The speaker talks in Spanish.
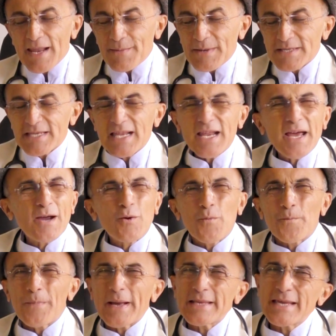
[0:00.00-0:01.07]
La manzana
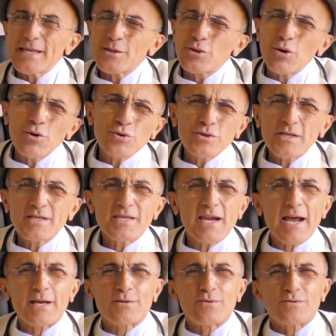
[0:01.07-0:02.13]
acompaña en todos los
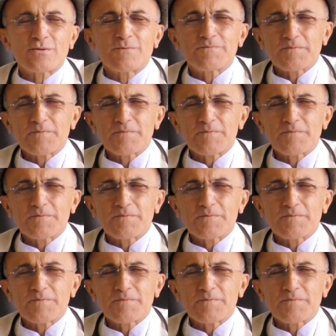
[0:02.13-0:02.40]
extractos,